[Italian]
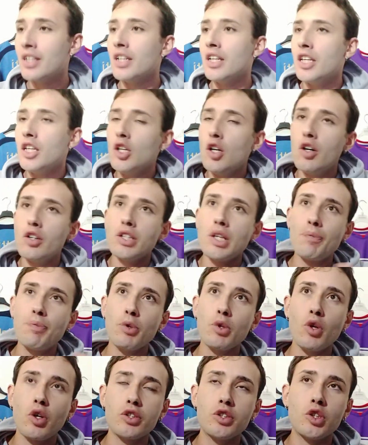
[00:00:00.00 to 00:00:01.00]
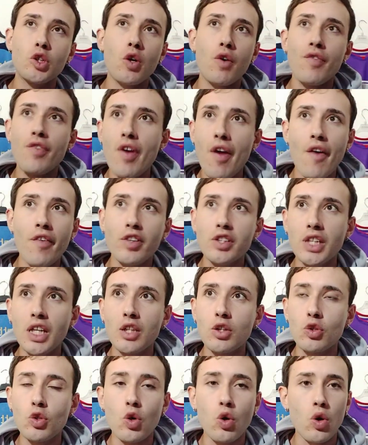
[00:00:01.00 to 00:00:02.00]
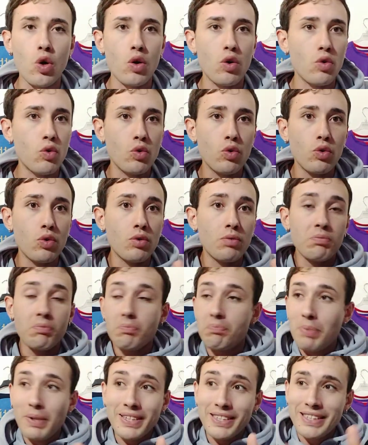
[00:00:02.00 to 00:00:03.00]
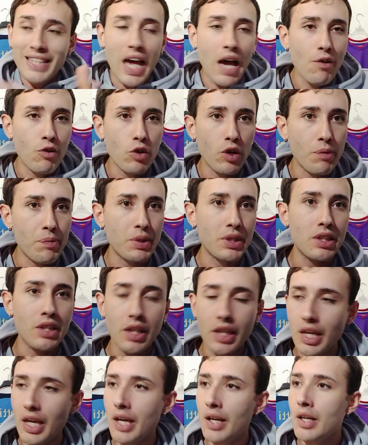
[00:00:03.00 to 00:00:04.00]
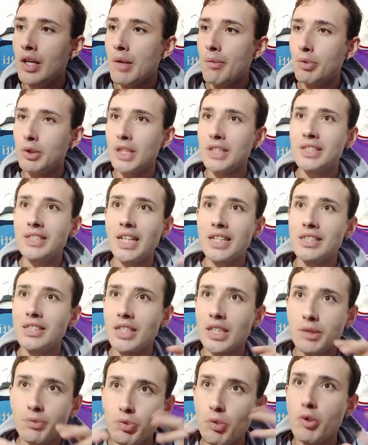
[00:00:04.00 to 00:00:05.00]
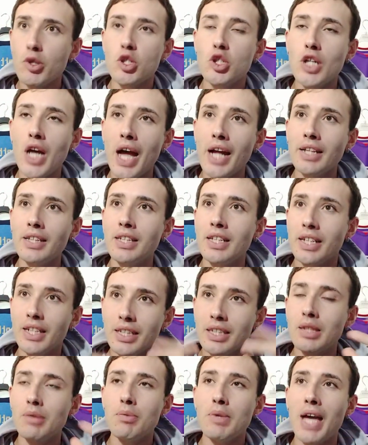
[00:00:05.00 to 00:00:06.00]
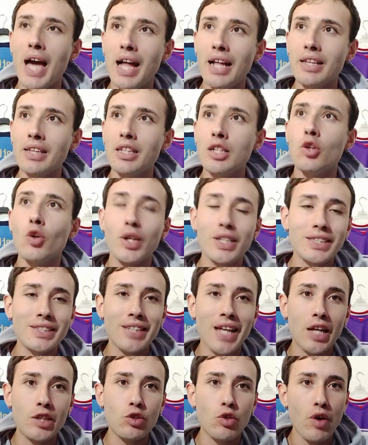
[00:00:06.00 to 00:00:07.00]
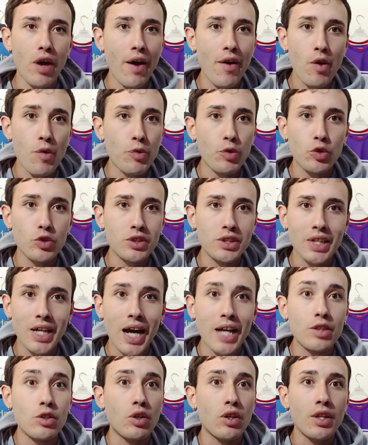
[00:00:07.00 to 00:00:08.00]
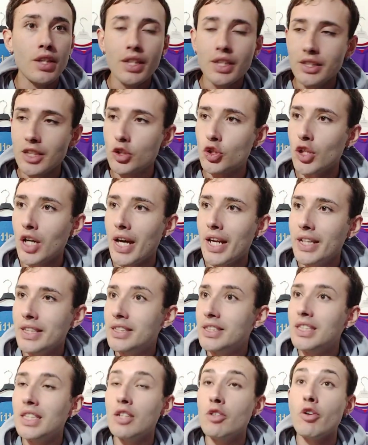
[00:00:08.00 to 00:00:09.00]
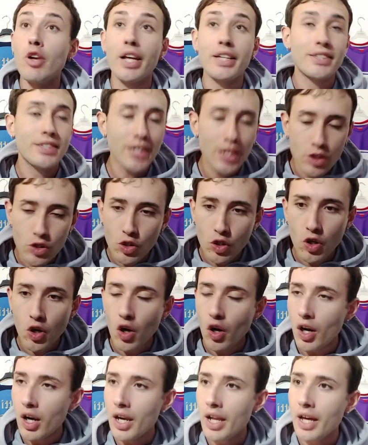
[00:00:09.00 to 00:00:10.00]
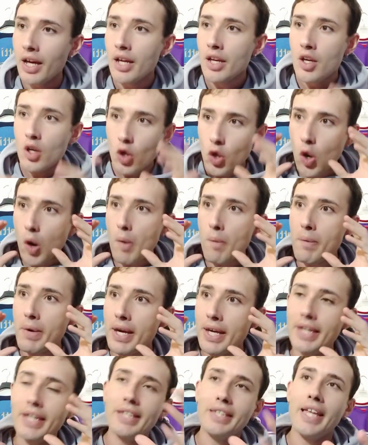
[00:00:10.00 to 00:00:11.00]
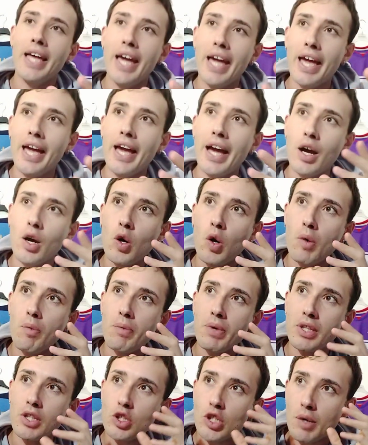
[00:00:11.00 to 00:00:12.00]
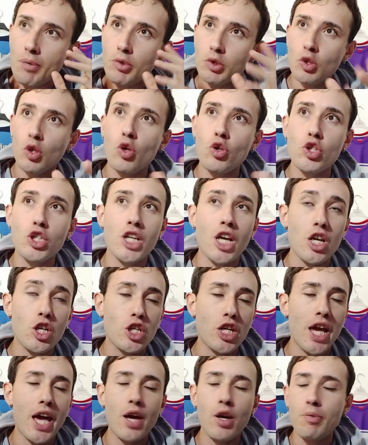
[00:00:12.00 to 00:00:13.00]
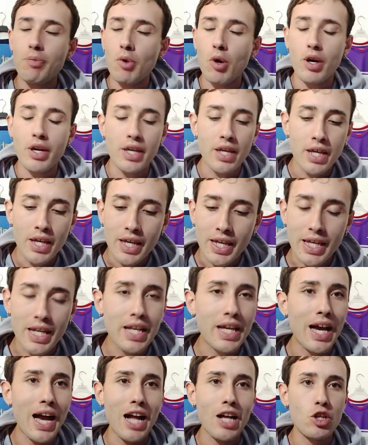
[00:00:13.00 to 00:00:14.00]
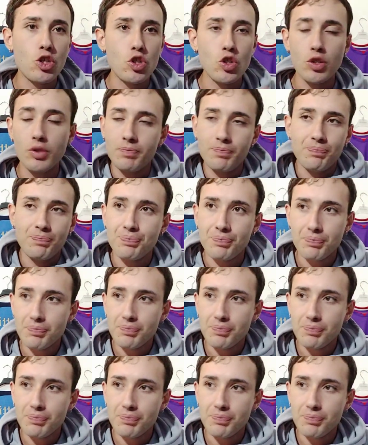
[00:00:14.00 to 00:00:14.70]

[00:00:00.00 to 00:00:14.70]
Io nel pronostico vi avevo detto, oh, pensavo, una partita che potesse essere spumeggiante, ritmi alti, lo è stato, avevo pronosticato da giocare in singola, segno gol, come idea, come diciamo ideologia c'era poi il calcio.